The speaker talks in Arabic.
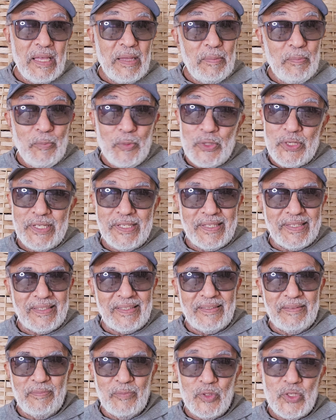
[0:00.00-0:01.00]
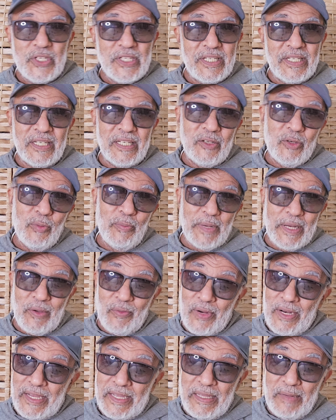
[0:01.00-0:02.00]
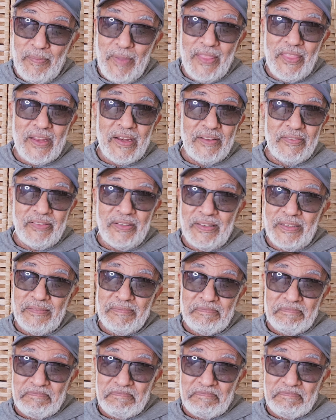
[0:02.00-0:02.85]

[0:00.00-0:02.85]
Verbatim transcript: مشكلة مشكلة كبرى ولكن ماذا نفعل؟